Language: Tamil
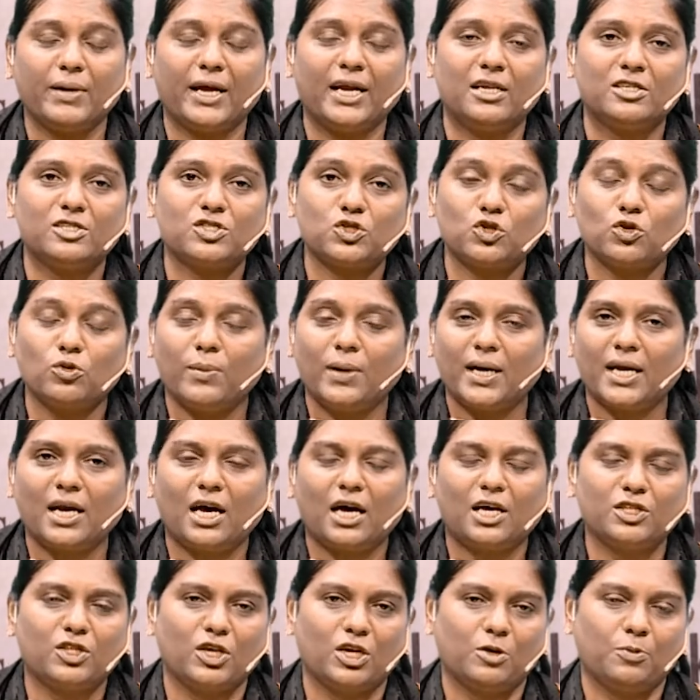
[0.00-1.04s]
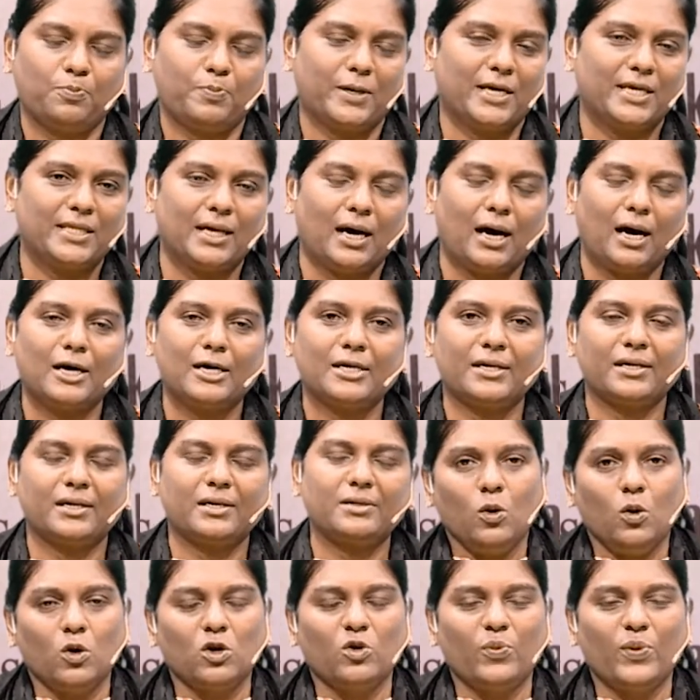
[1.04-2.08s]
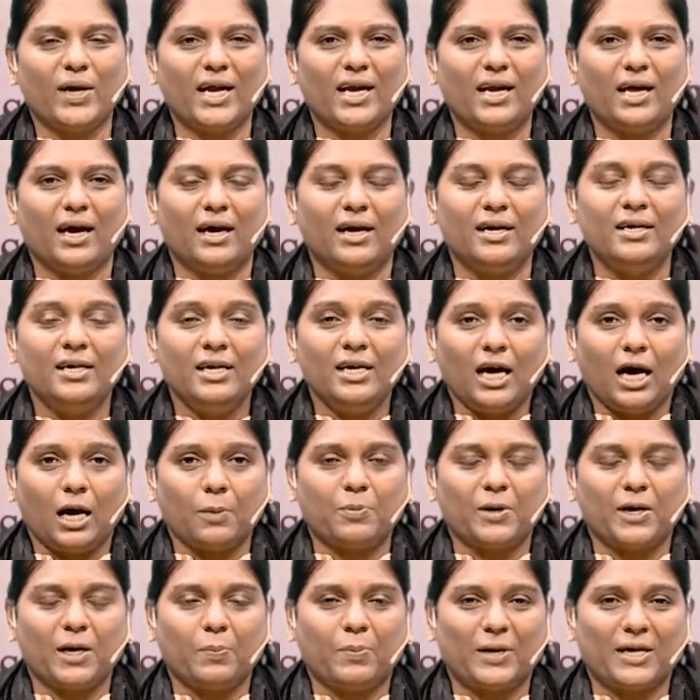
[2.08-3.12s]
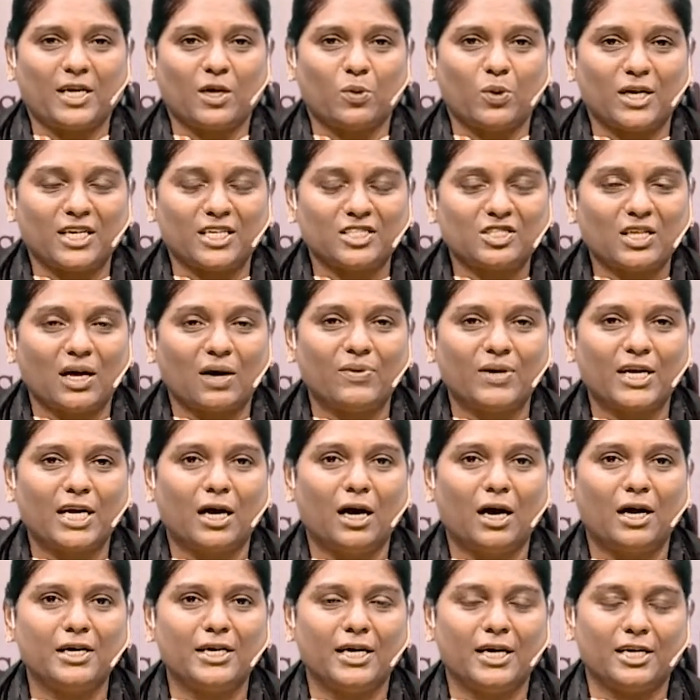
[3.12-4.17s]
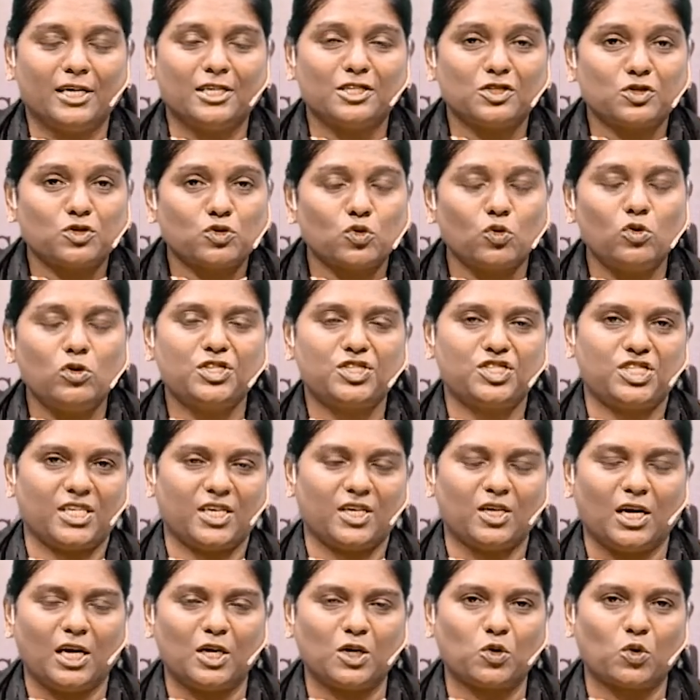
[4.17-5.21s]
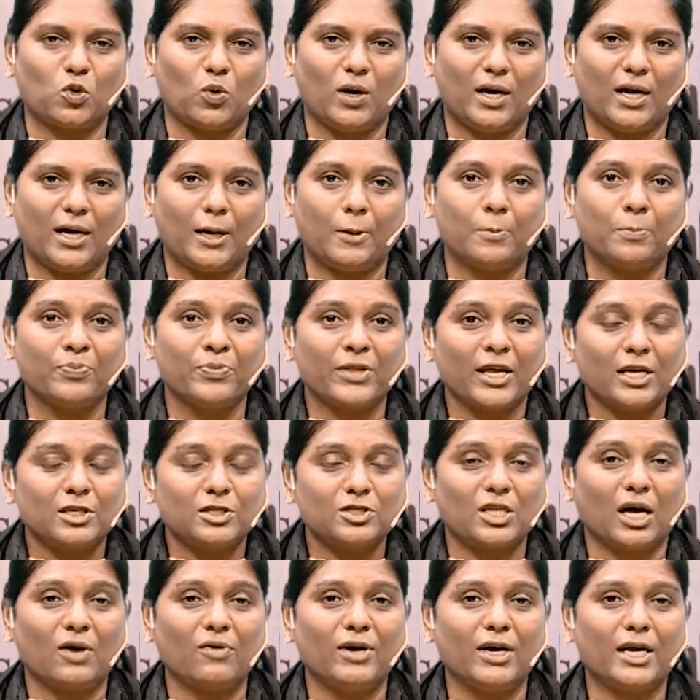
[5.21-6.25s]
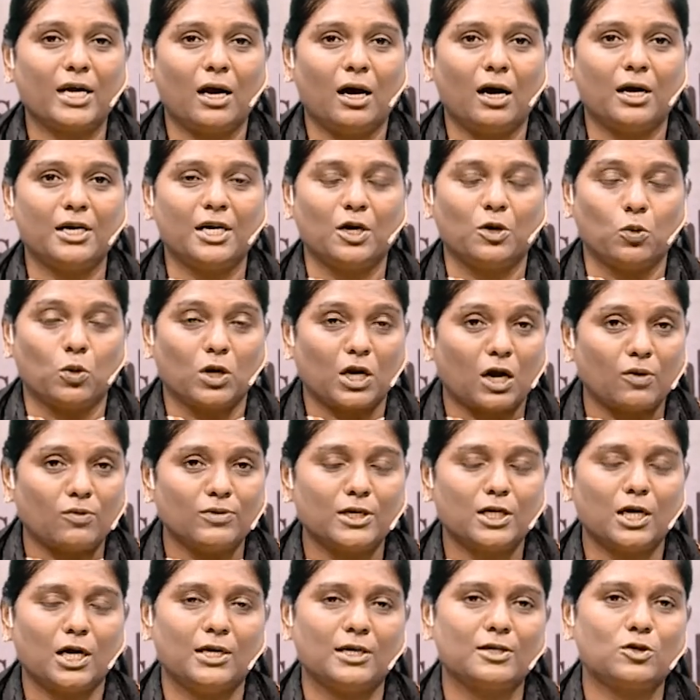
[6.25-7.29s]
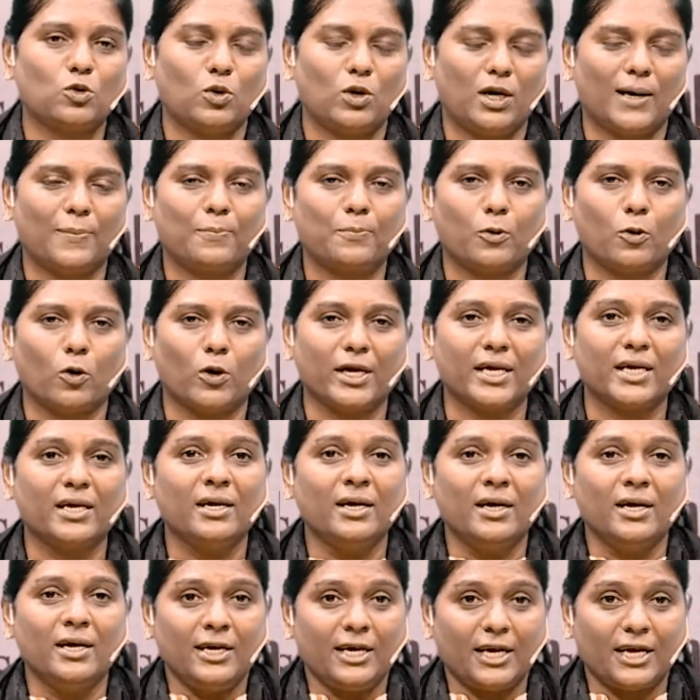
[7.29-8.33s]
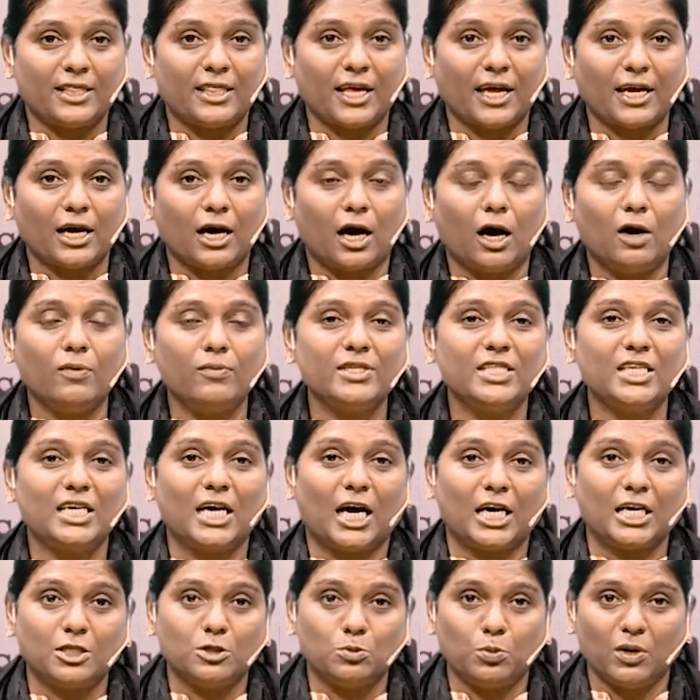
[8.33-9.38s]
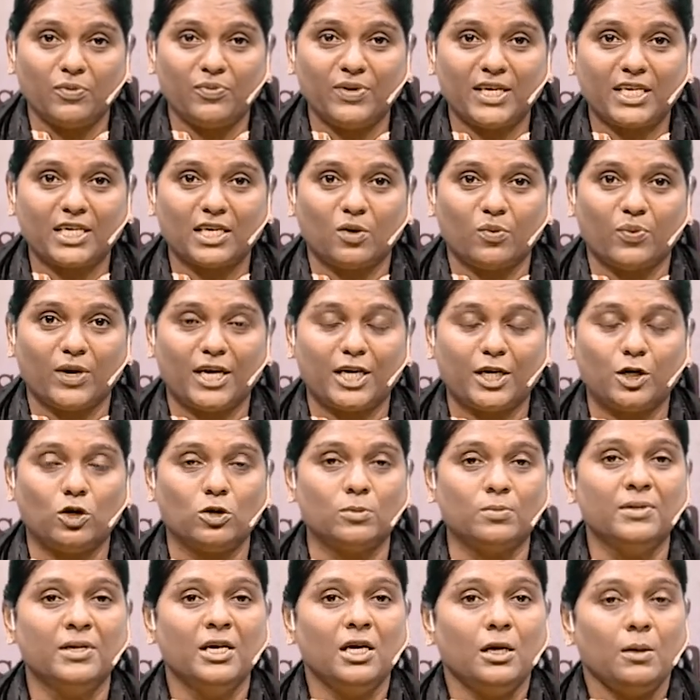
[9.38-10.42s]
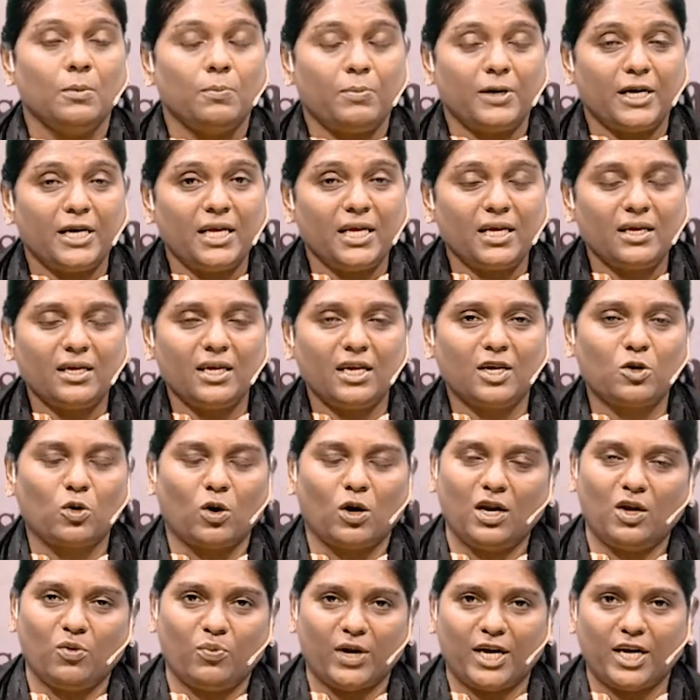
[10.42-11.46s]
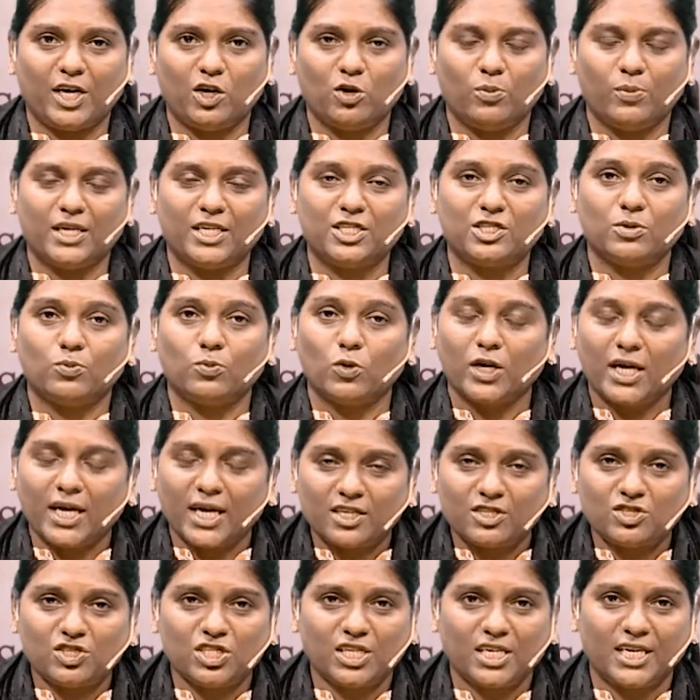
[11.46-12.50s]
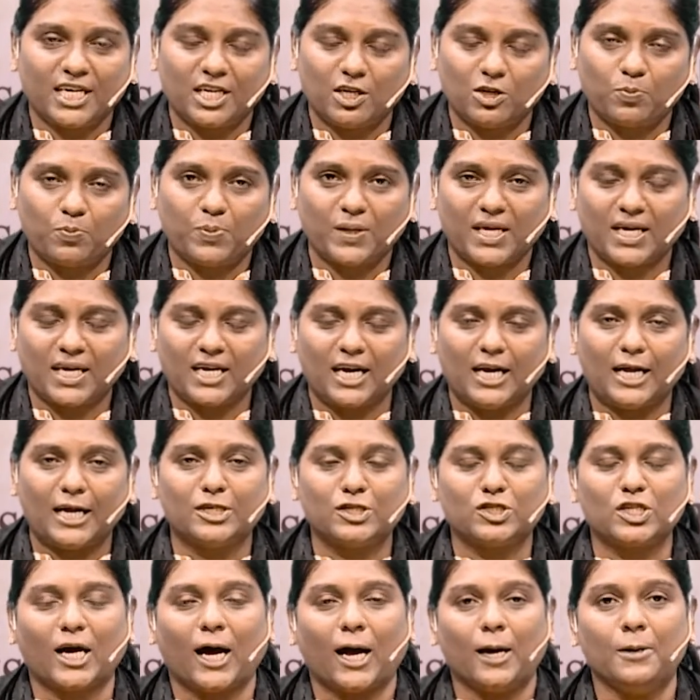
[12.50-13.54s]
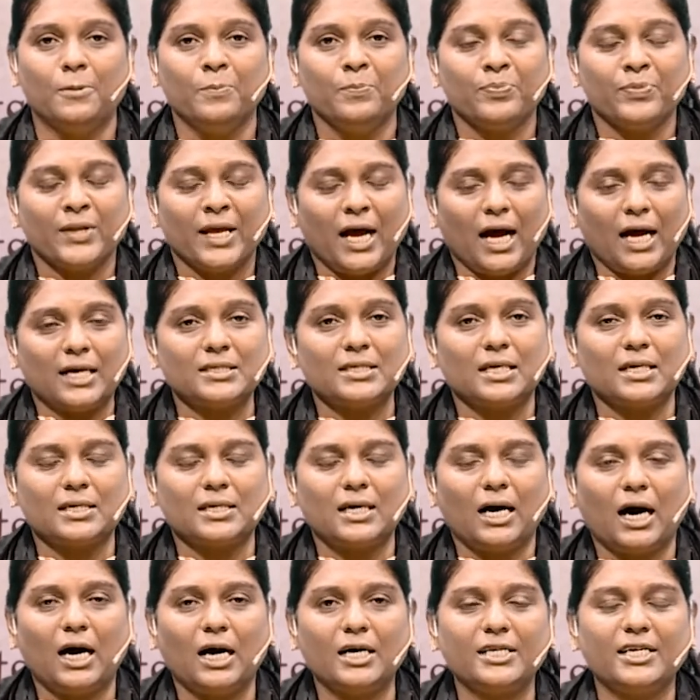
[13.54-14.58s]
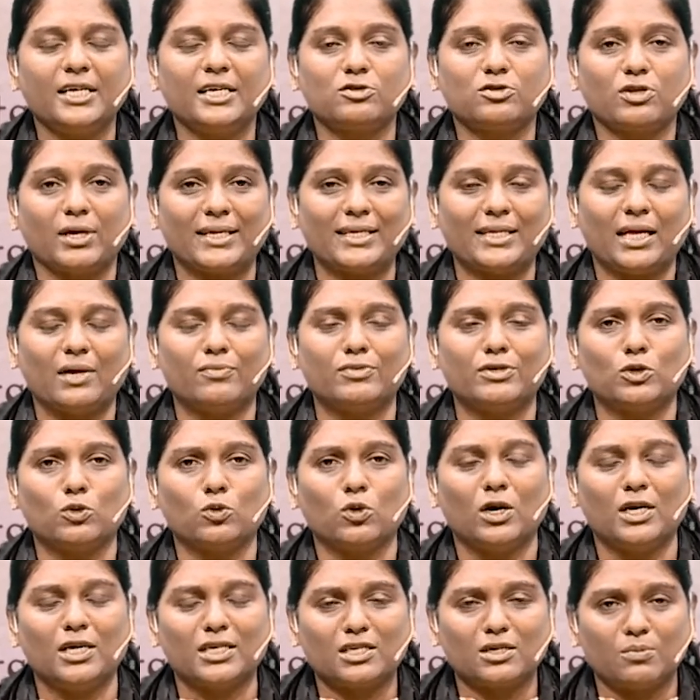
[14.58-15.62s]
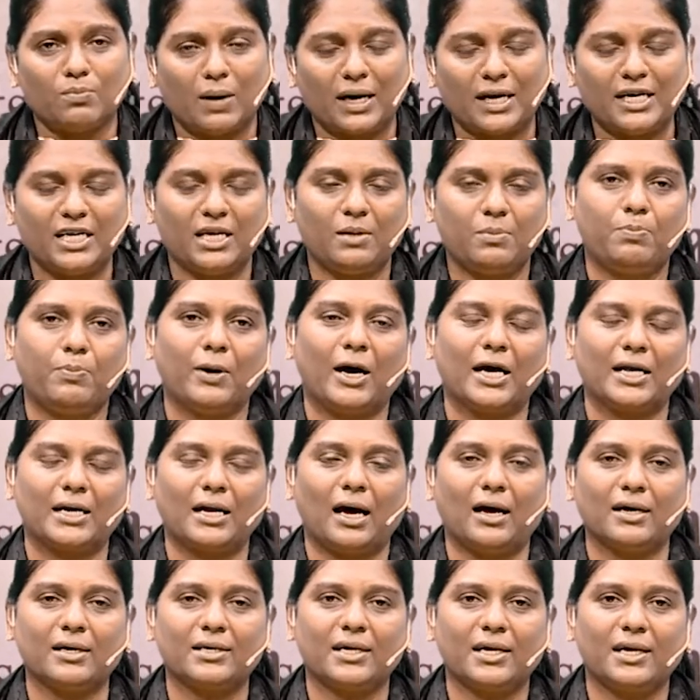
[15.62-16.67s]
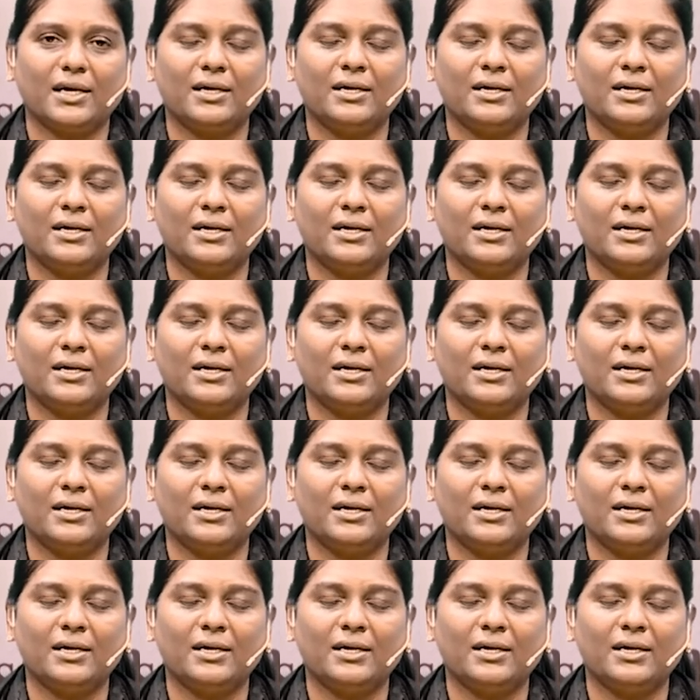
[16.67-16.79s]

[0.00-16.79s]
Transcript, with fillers: மேல் சுமராதிருப்பதாக ஒருவேளை அப்படிப்பட்ட ஒரு தவறான சூழ்ச்சிகளுக்குள்ள தவறான உறவுகளுக்குள்ள போய் எதையாவது அனுபவிக்க வேண்டும் பிடுங்கிக் கொள்ள வேண்டும் என்று முயற்சி எடுப்பீர்கள் என்றால் அந்த காரியத்தை தேவன் உங்களுக்கு மன்னிப்பாராக